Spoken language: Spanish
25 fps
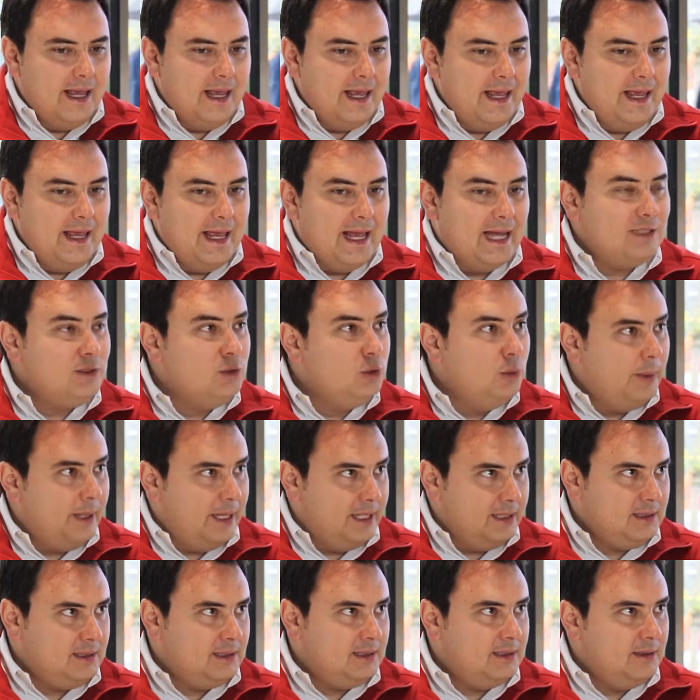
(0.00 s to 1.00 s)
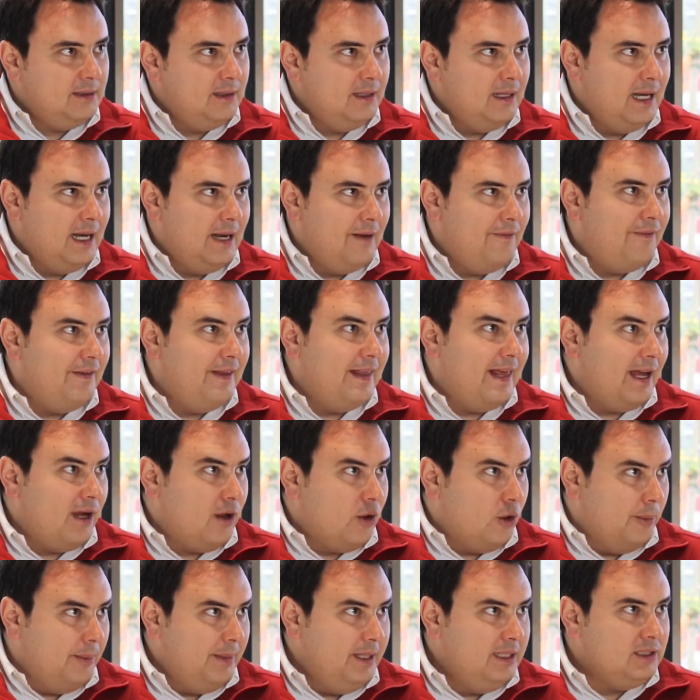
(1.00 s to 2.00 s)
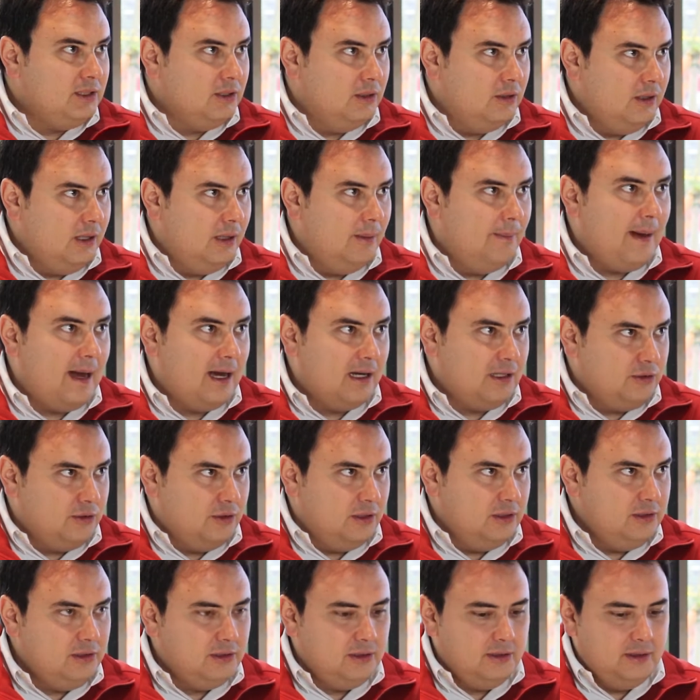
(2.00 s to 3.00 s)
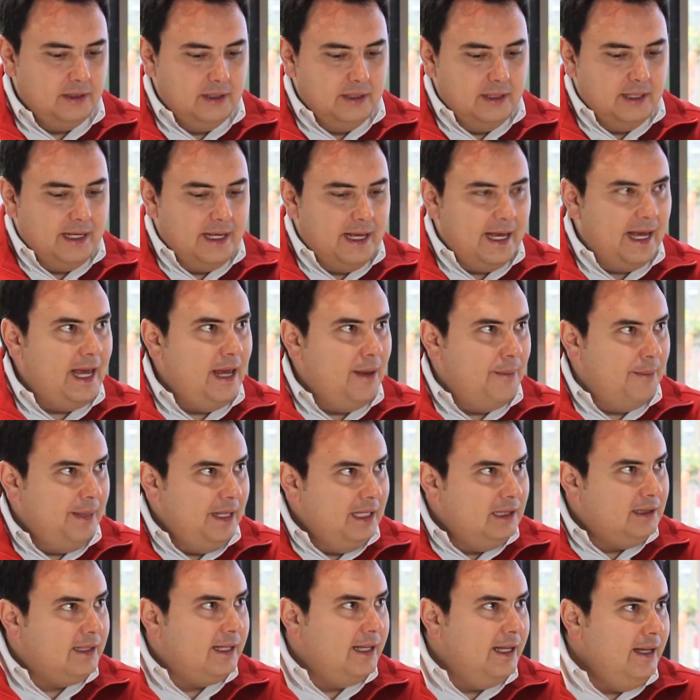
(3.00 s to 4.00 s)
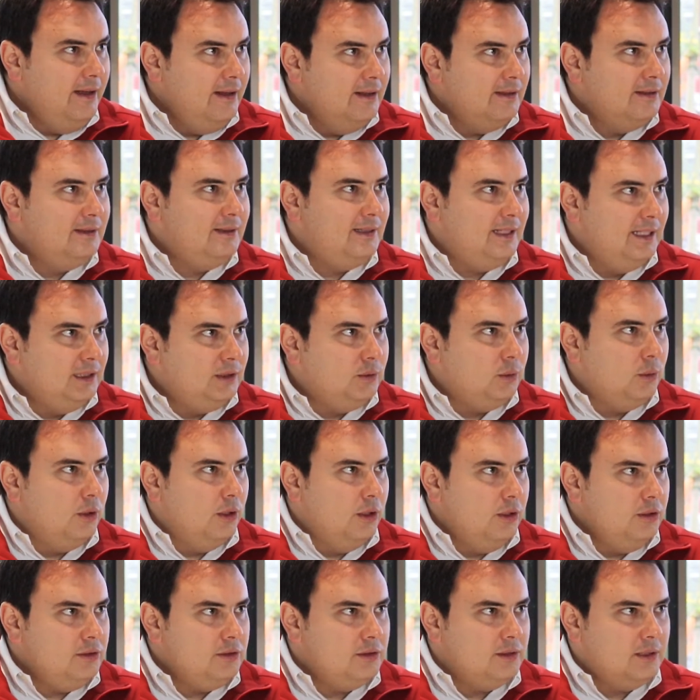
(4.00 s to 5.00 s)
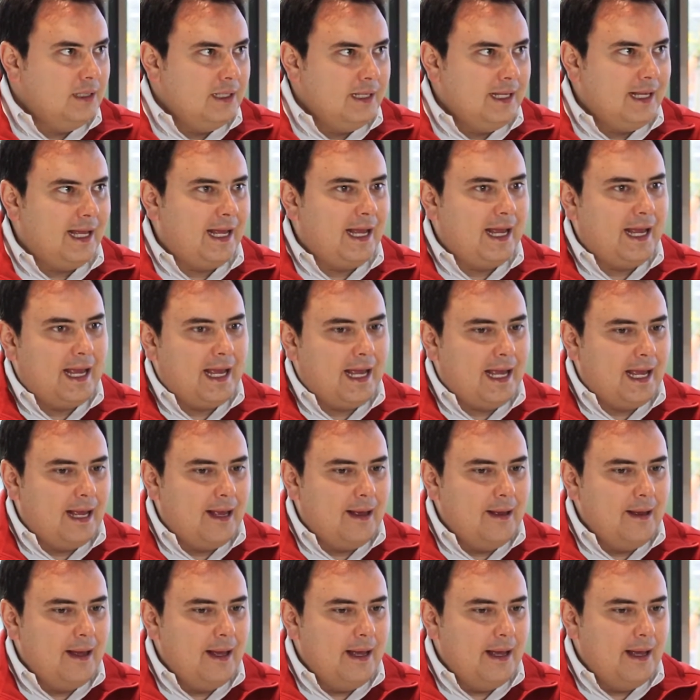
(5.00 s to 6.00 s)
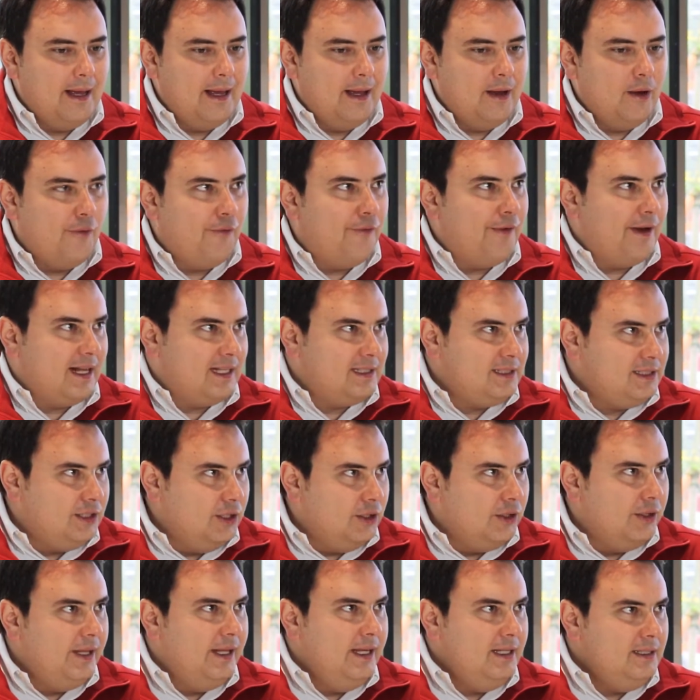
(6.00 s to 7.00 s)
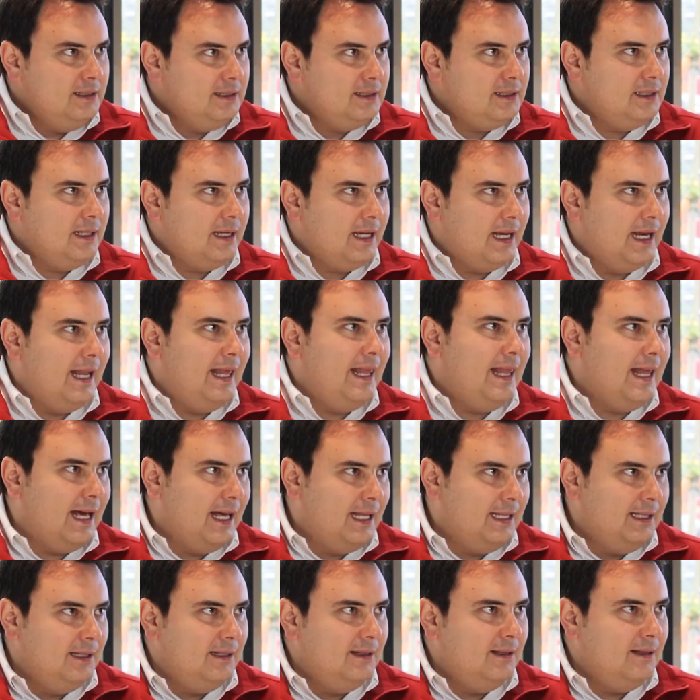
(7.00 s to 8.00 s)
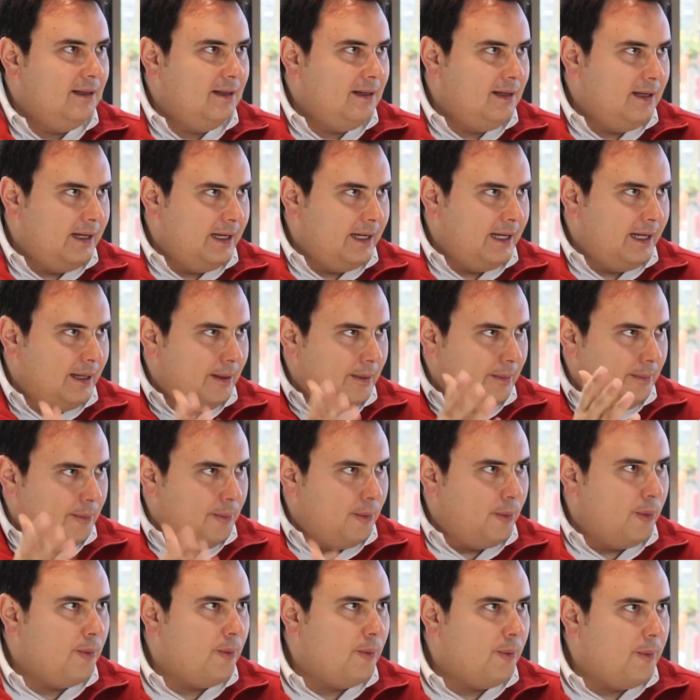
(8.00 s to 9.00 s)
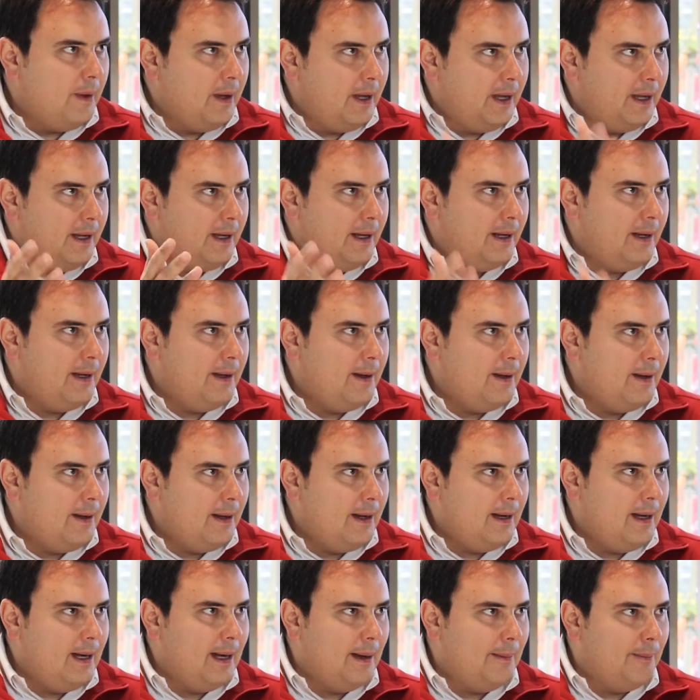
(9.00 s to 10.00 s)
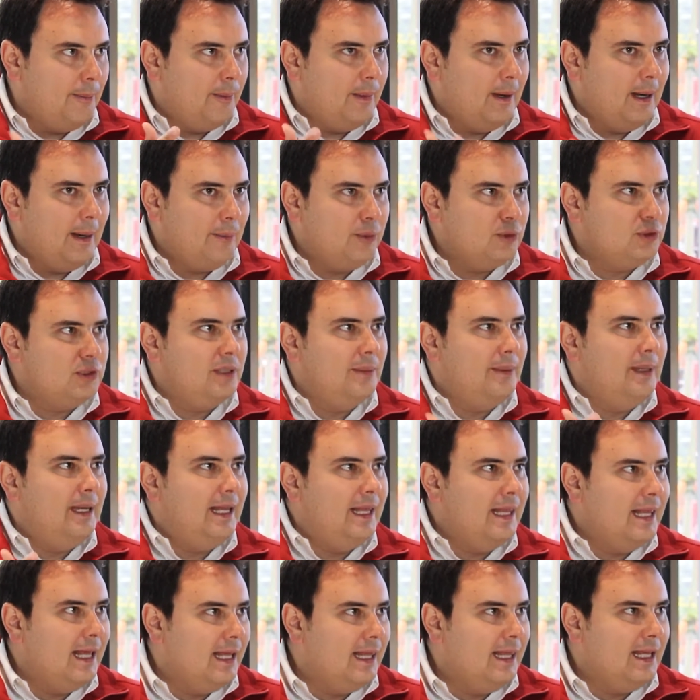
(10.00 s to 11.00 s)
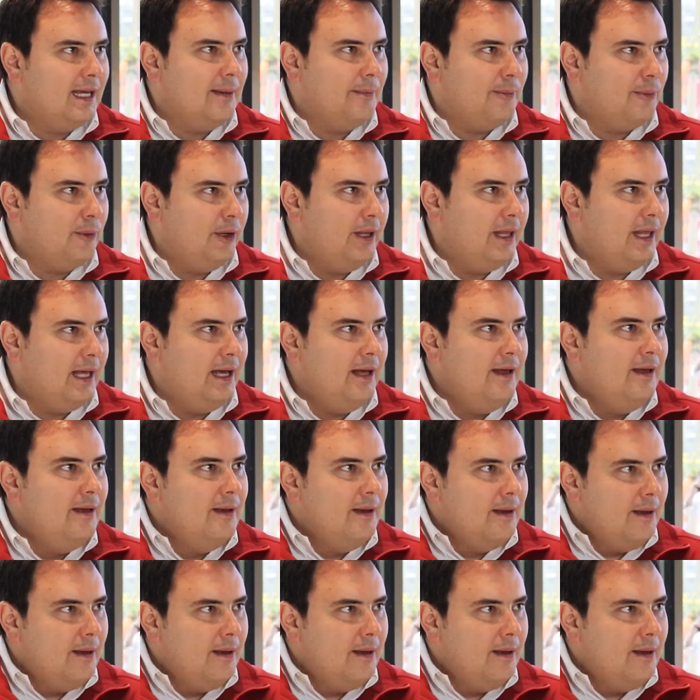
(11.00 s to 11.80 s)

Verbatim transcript: y a su vez el fideicomiso, el Bank Trust, emite títulos eh, o fracciones que le dan eh, eh, la, posibilidad de que pueda